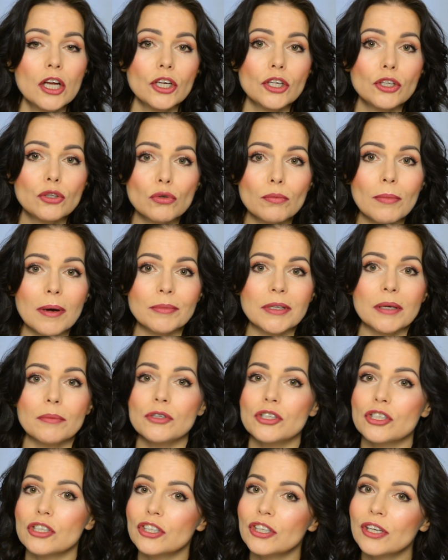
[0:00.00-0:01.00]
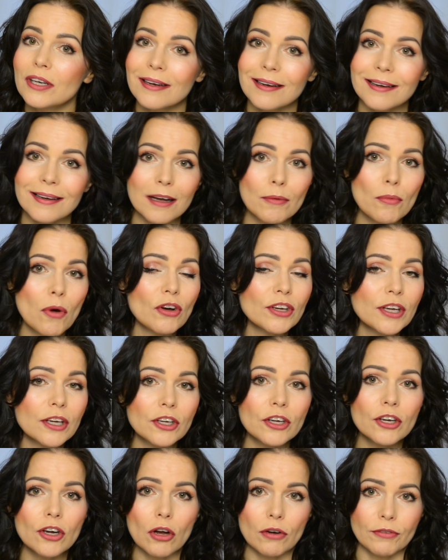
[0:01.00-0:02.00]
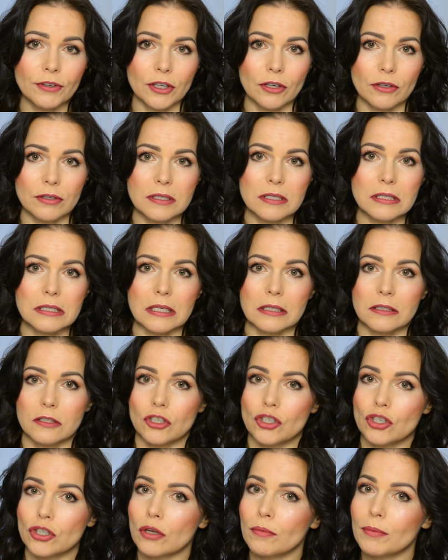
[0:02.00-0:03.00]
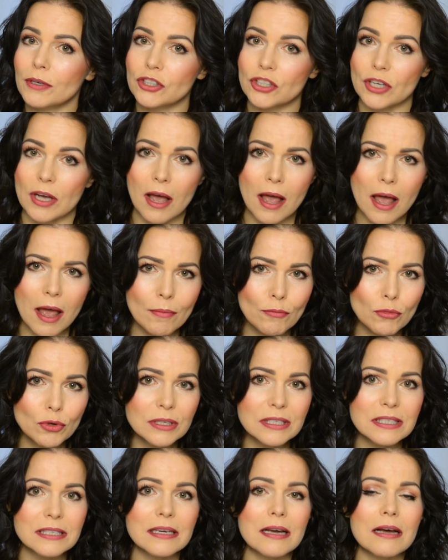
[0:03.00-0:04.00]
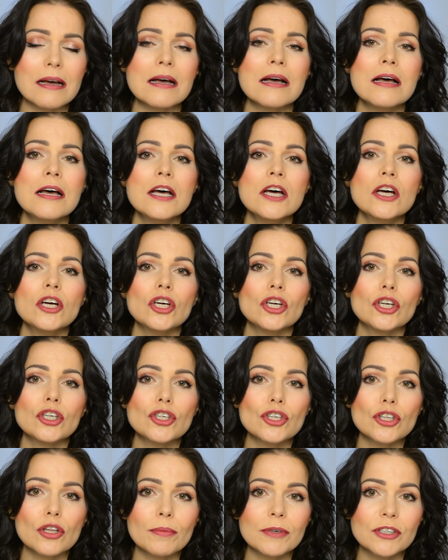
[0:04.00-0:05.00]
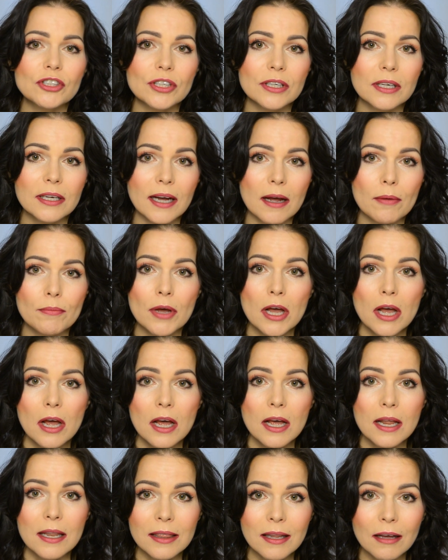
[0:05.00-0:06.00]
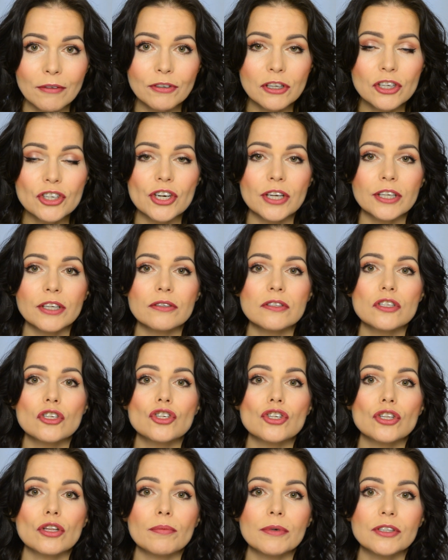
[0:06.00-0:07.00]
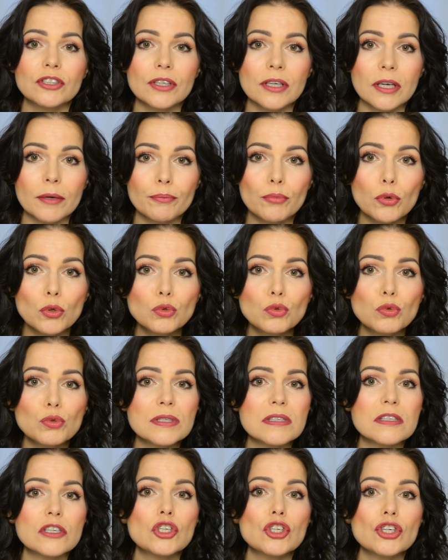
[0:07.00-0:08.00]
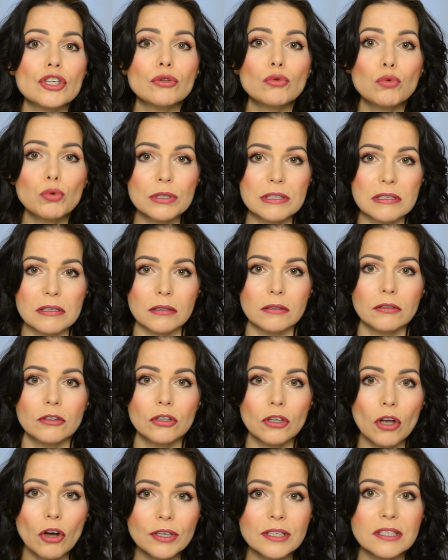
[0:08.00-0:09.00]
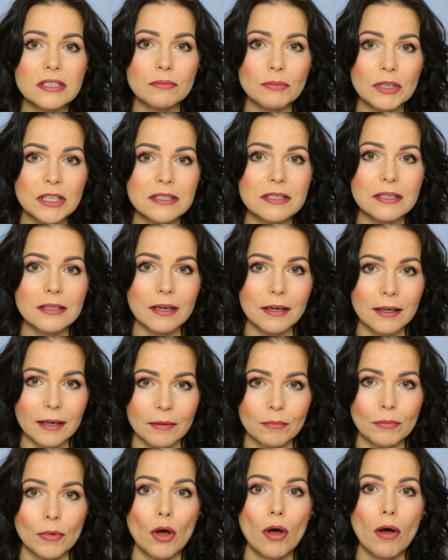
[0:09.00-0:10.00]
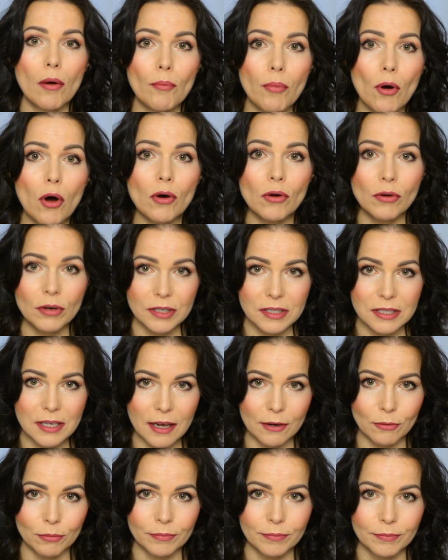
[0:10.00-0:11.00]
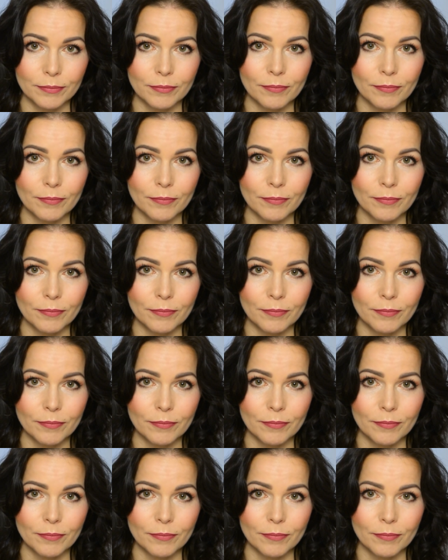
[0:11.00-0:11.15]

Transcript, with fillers: I tu mam na myśli krem o jakiejkolwiek konsystencji. Czy to będzie emulsja, y, czy to będzie krem nawilżający, czy to będzie krem półtłusty, czy tłusty. To jest miejsce na krem po serum.